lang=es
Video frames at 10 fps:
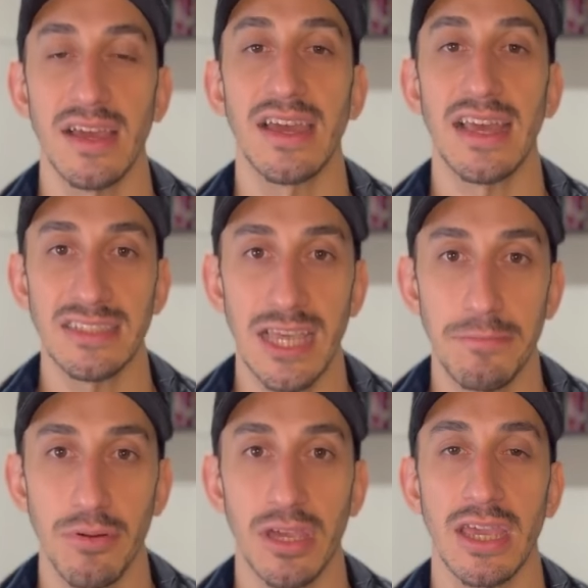Gracias
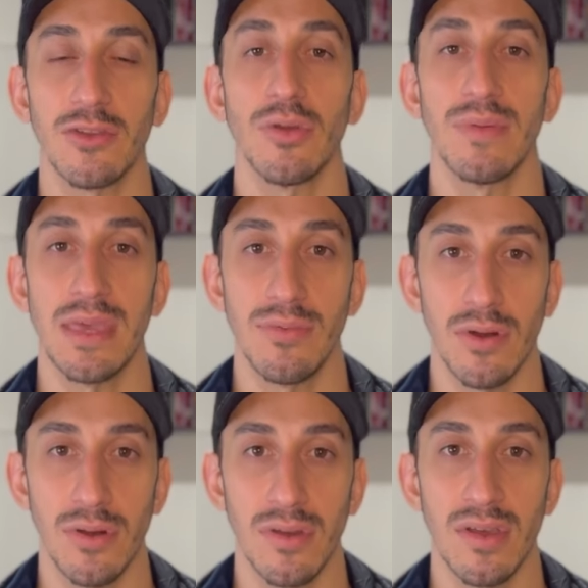porque estoy
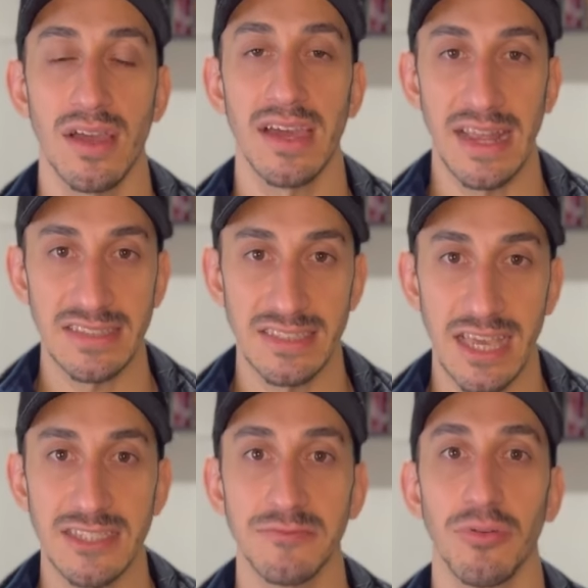vivo.
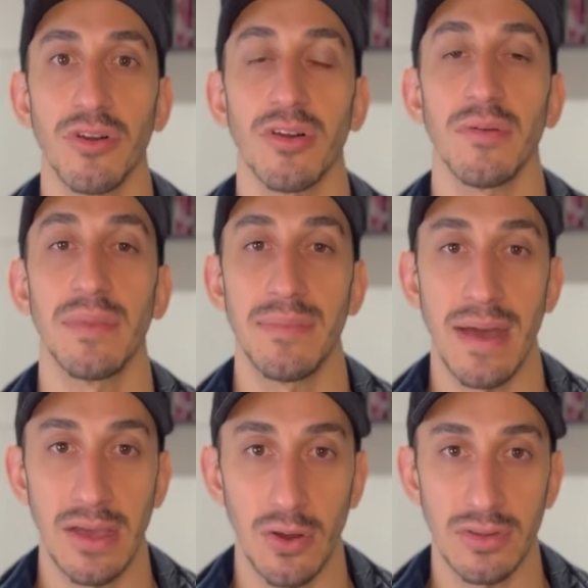Gracias por mis
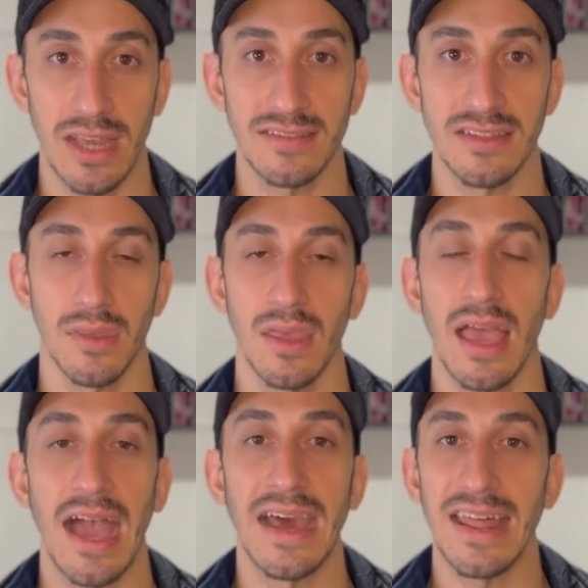mascotas.
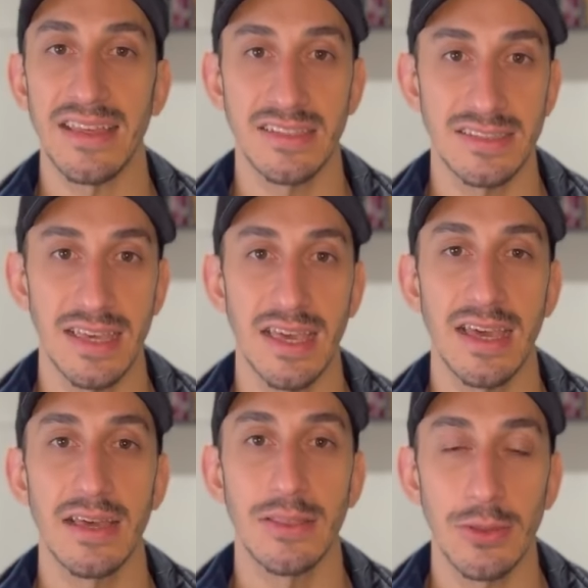
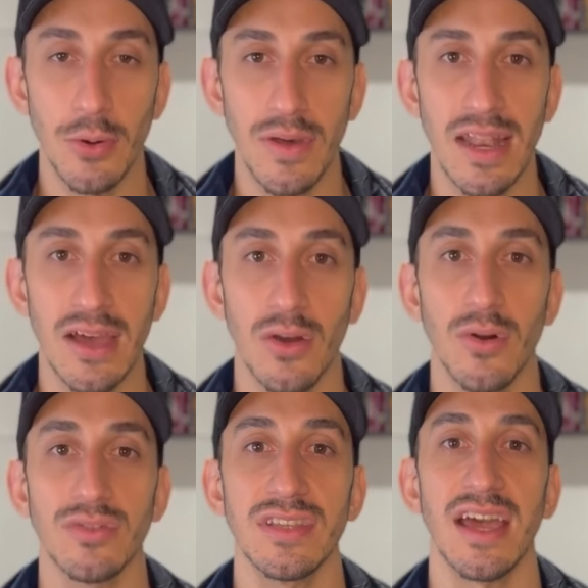Agradecer todas las
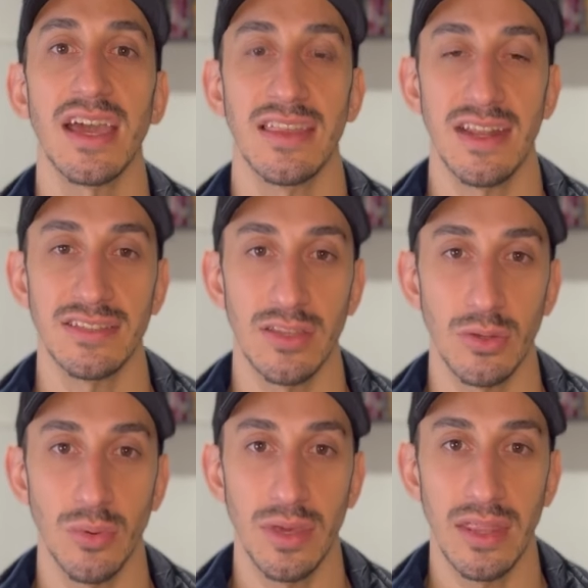cosas que tenés en
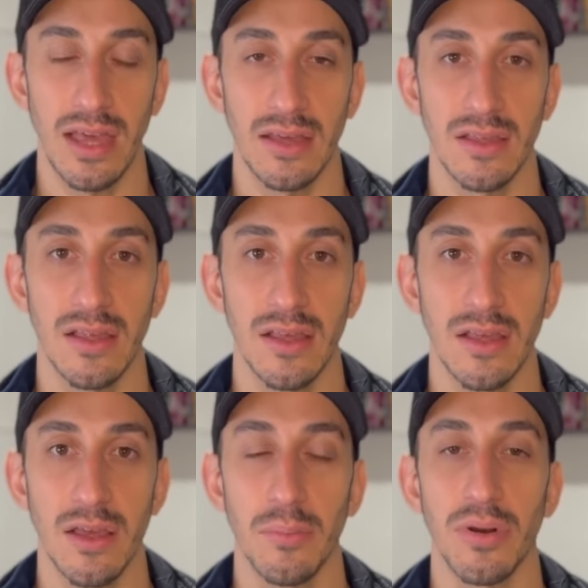tu vida,
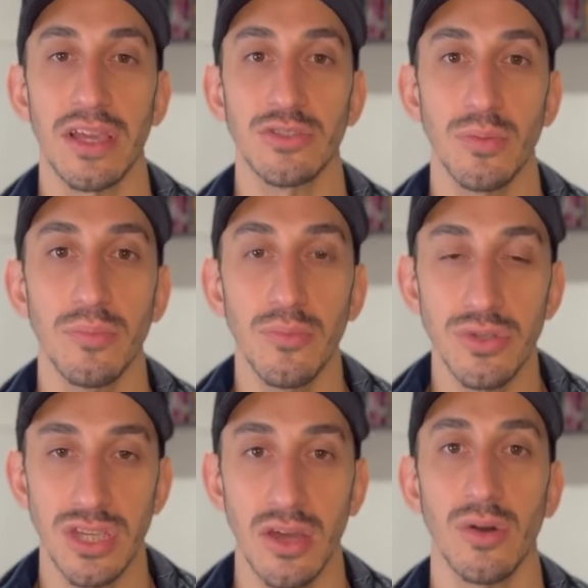porque son
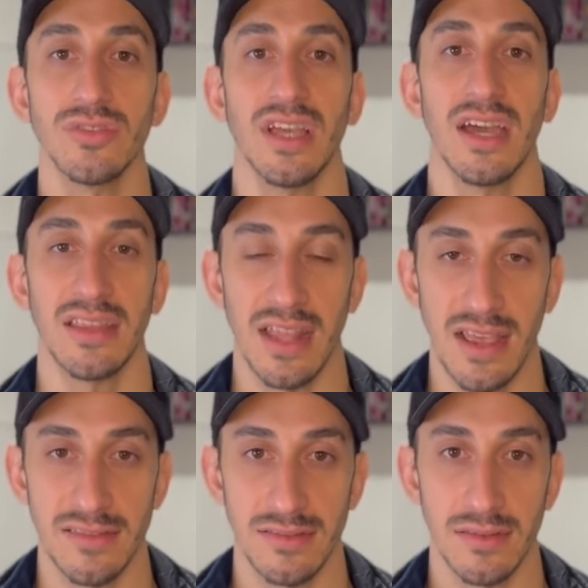muchas cosas que
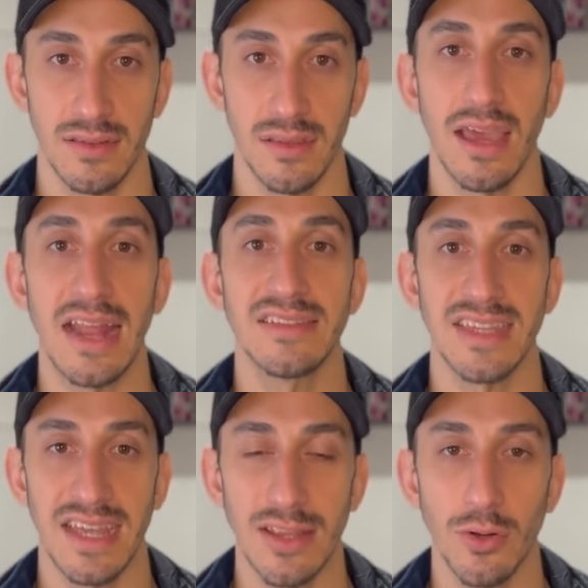tenés. El
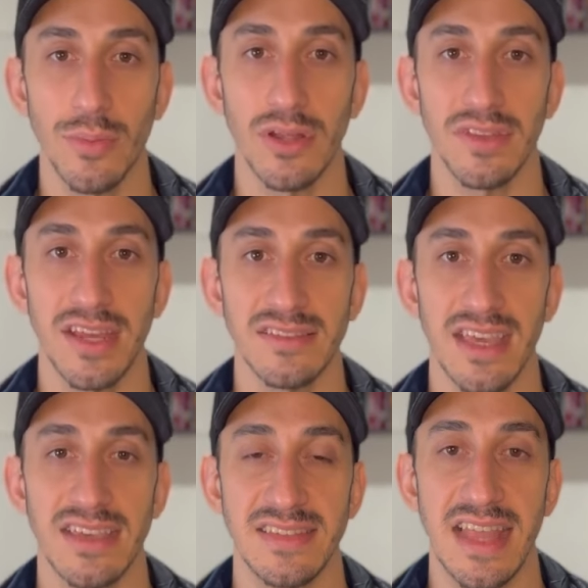secreto número 3
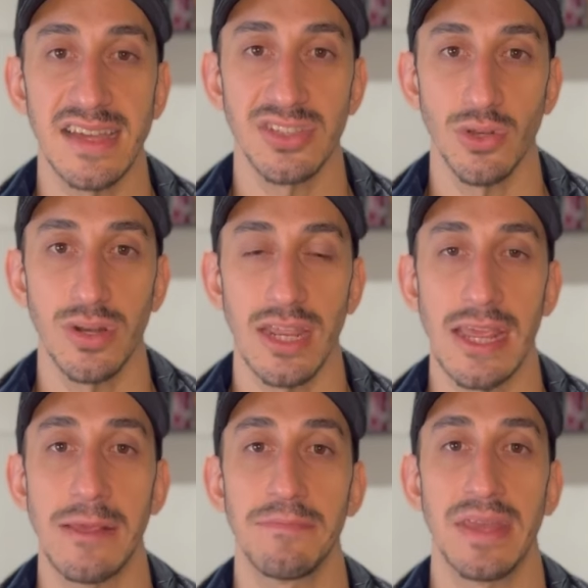es la acción
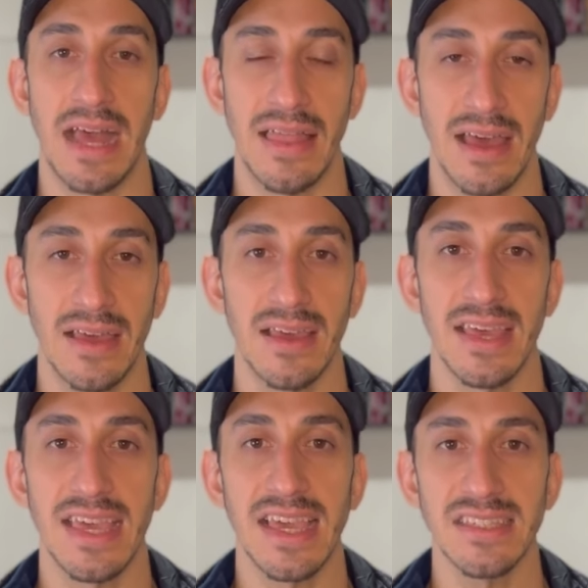inspirada.
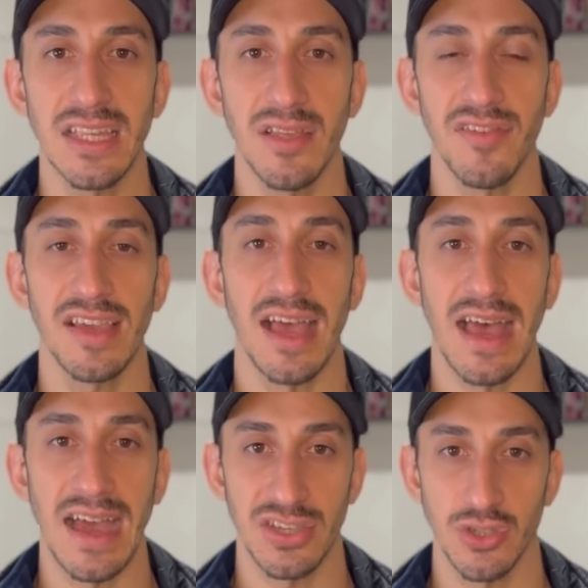¿Y qué significa
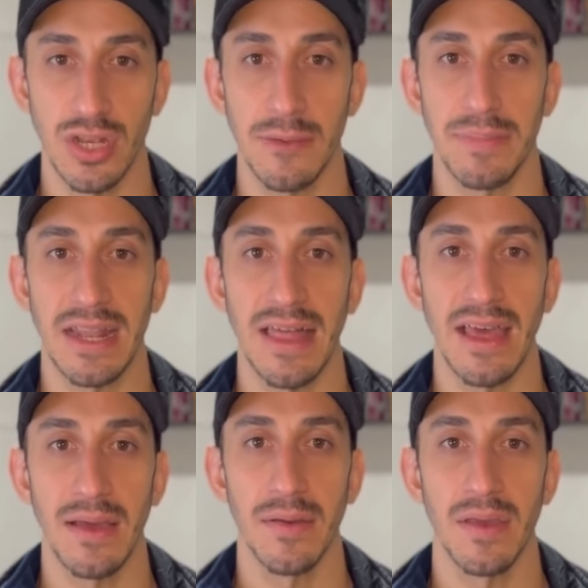acción
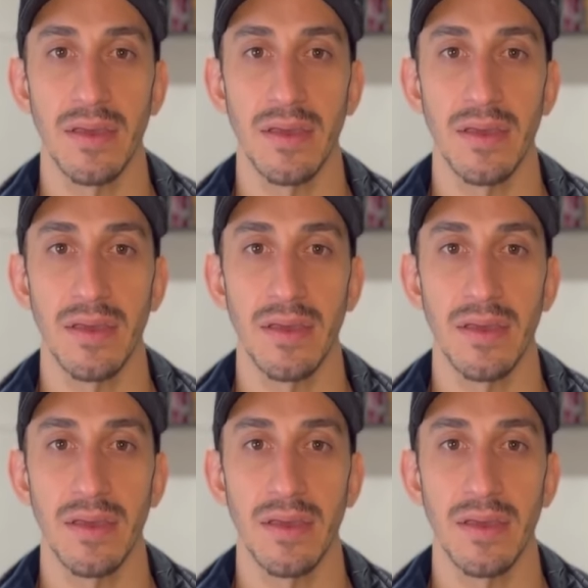inspirada?